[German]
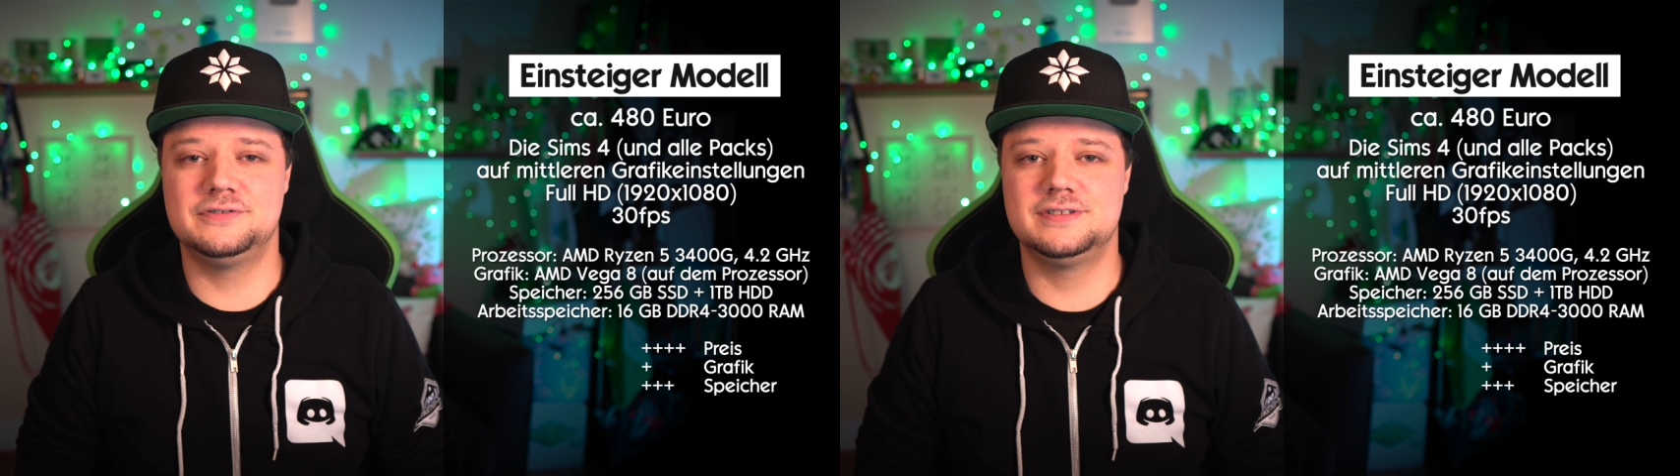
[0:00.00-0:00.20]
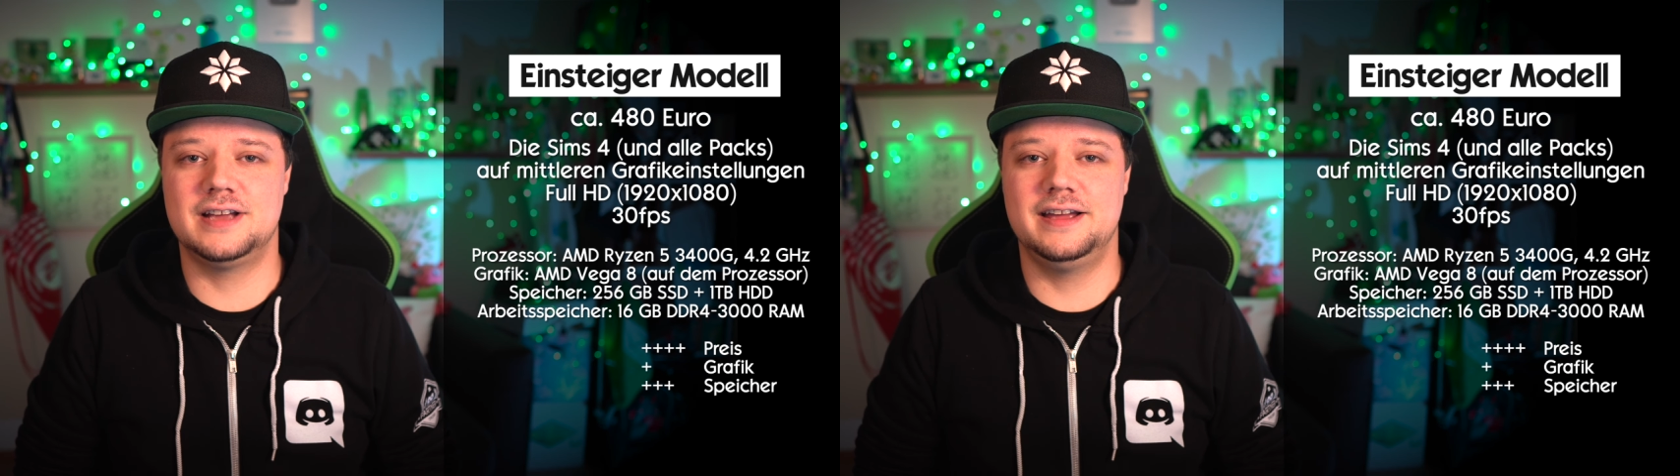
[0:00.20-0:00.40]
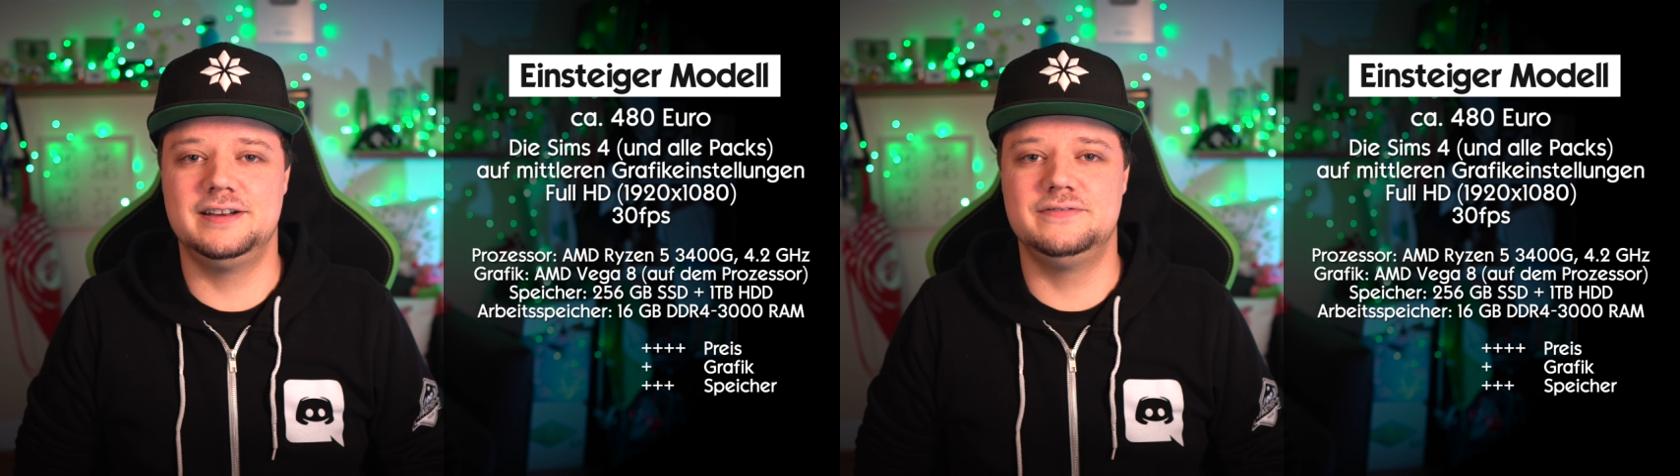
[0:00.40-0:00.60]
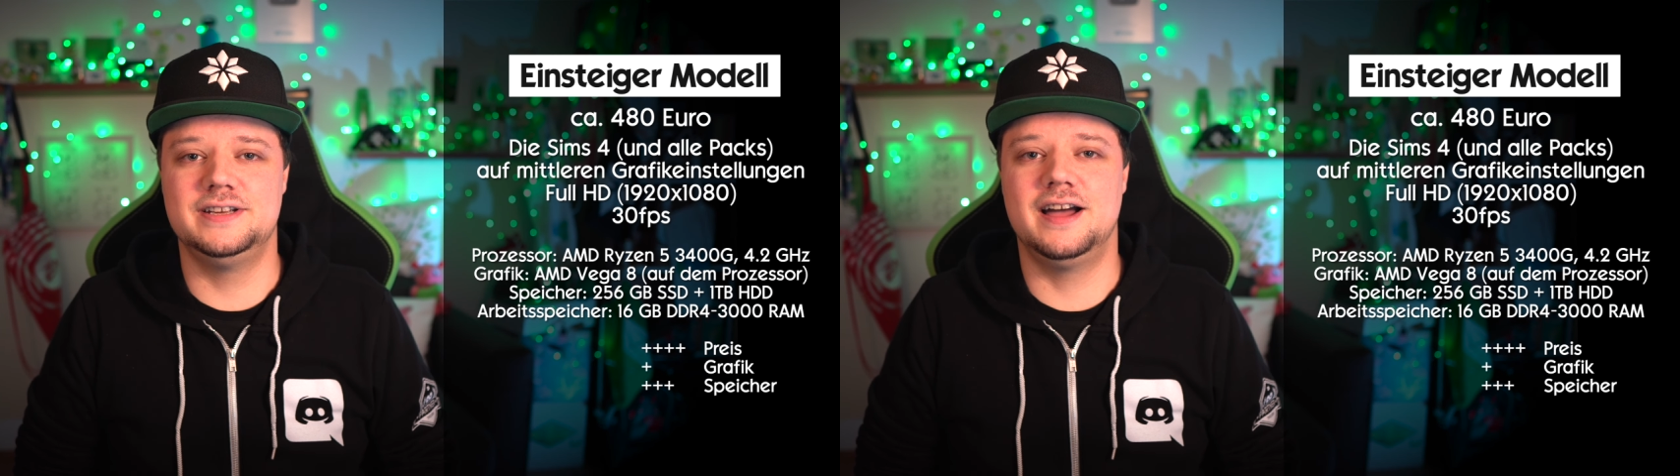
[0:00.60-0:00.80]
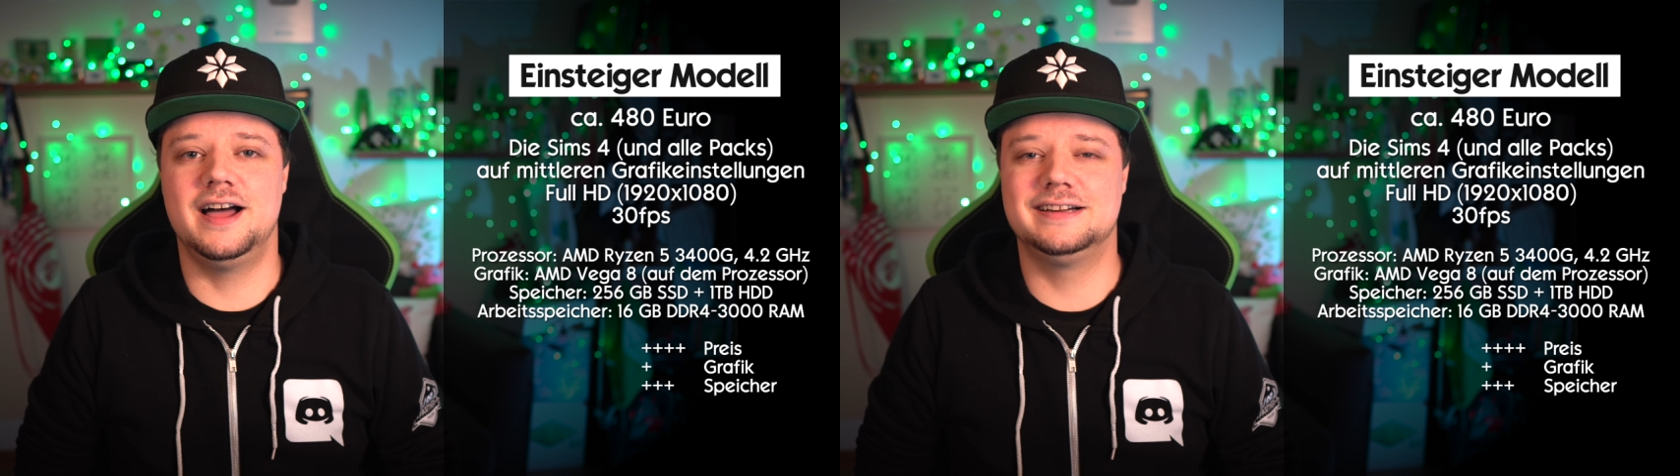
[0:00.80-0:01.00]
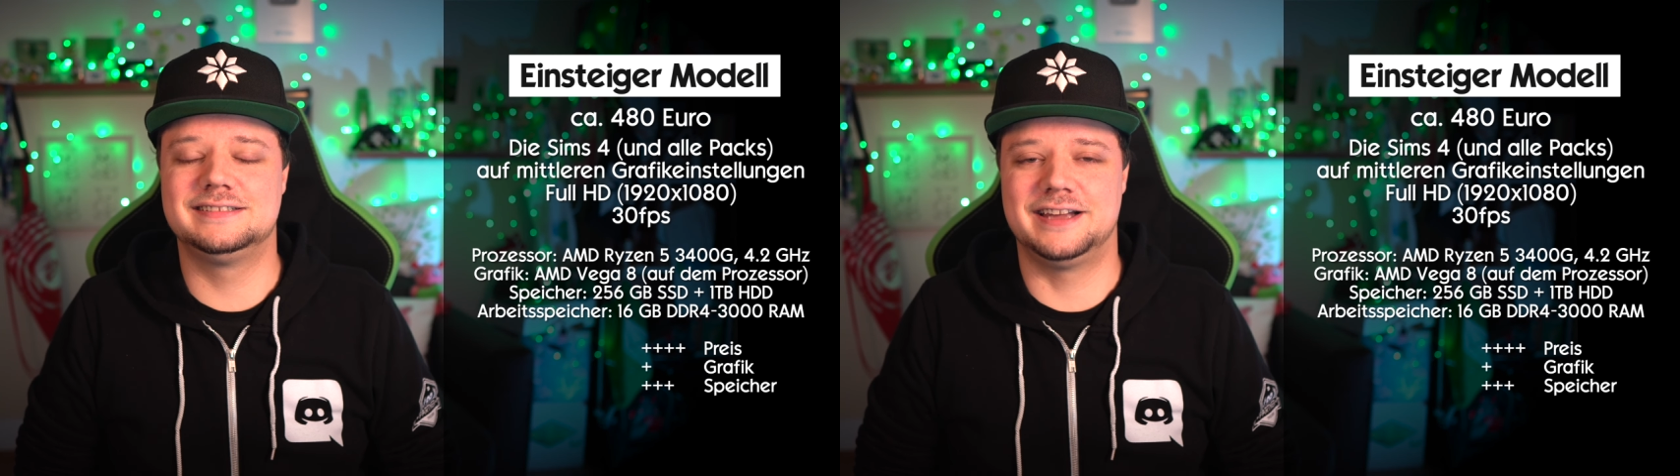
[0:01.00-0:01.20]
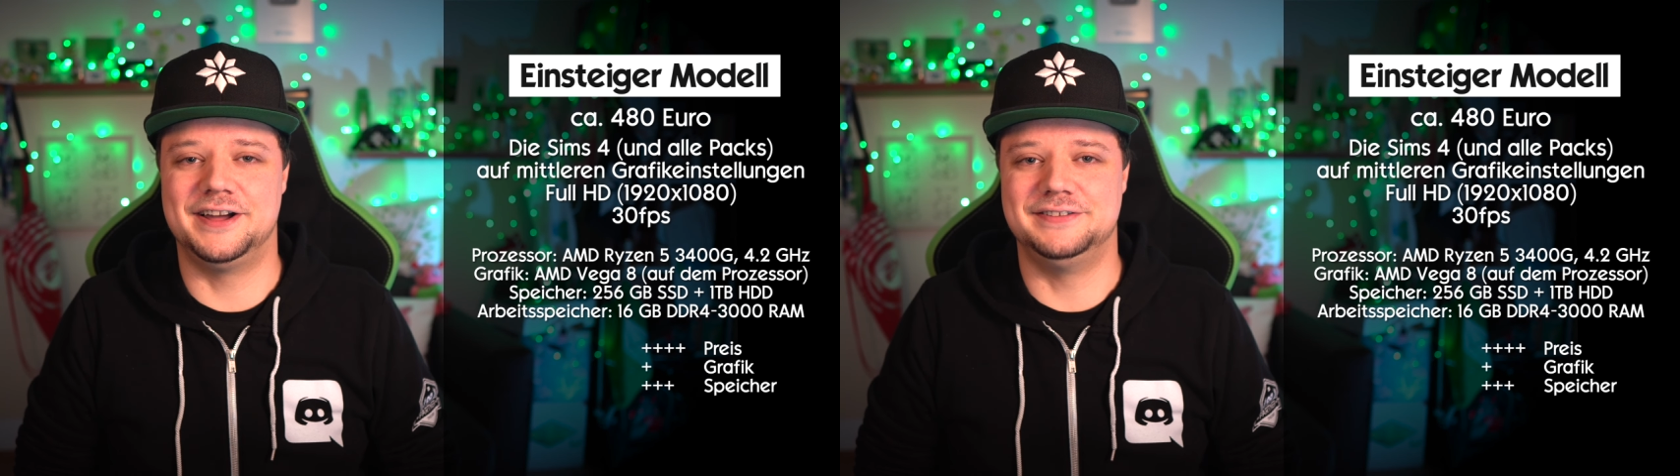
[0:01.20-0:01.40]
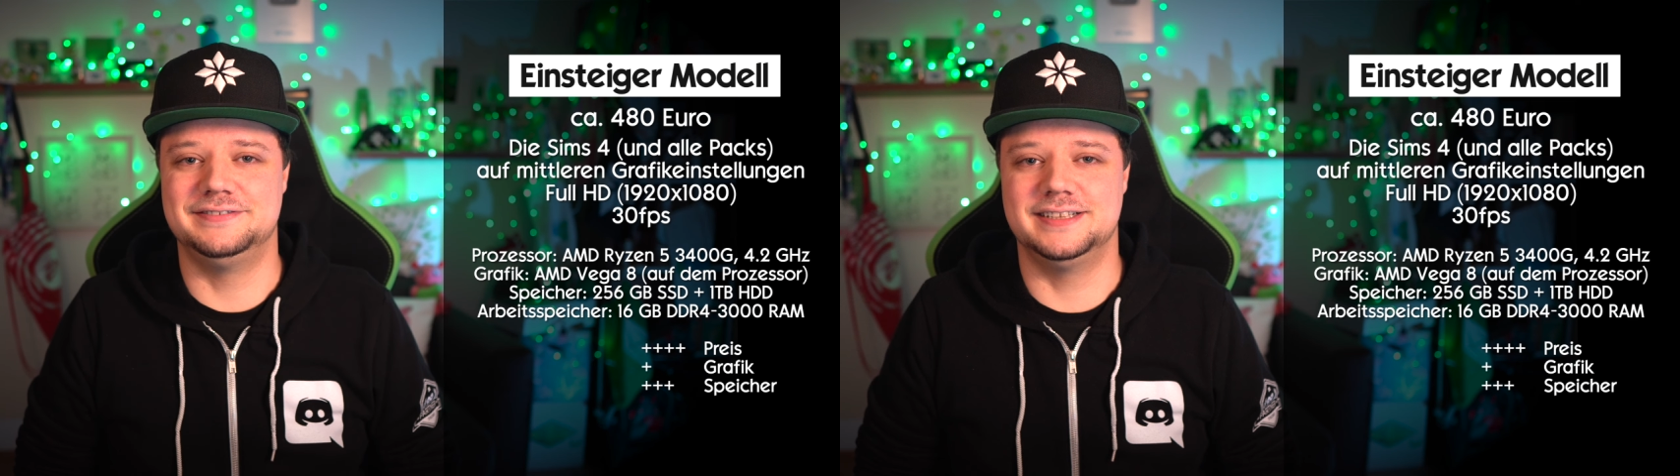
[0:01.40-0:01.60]
und eine Vega 8
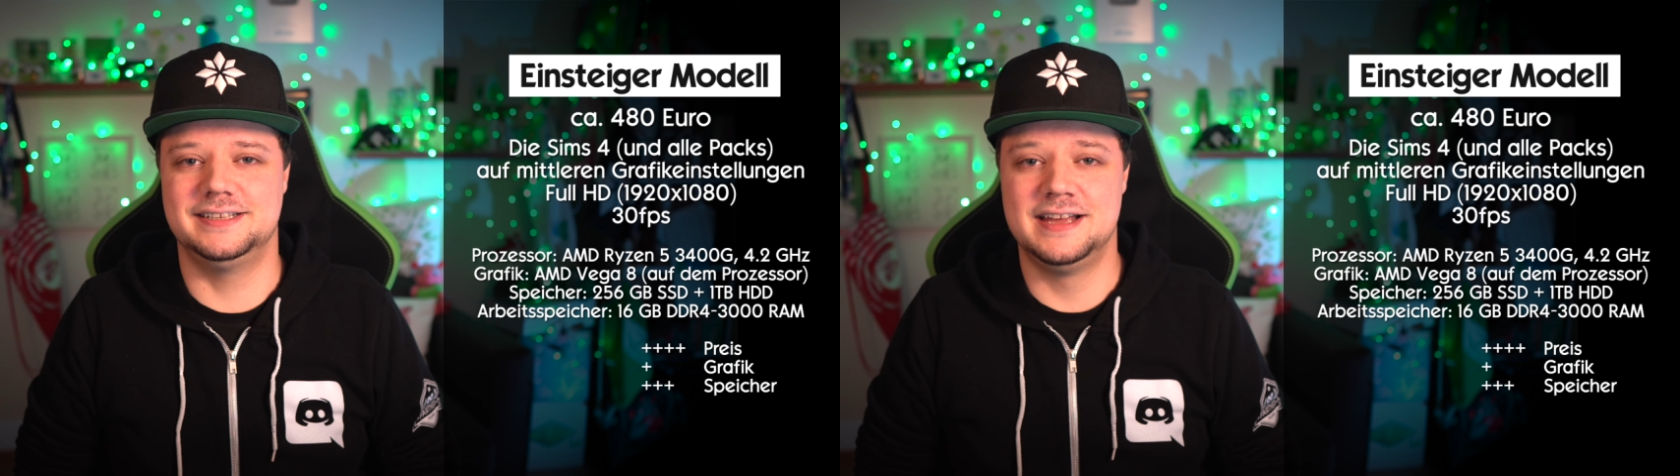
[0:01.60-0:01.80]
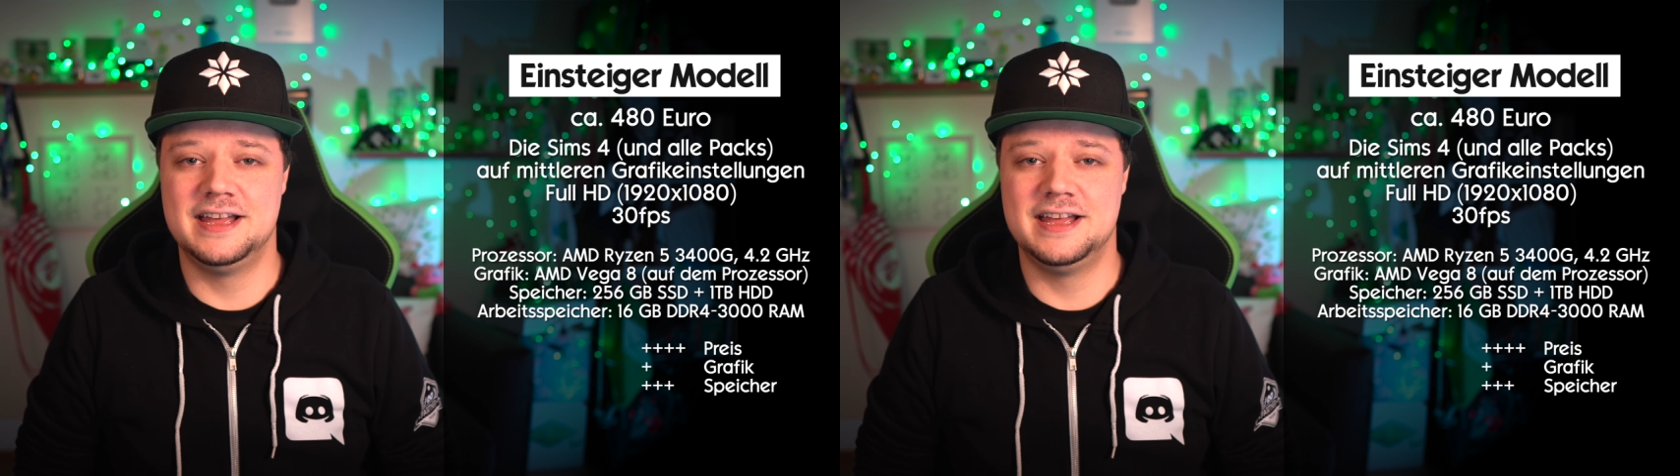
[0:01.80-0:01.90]
Grafik.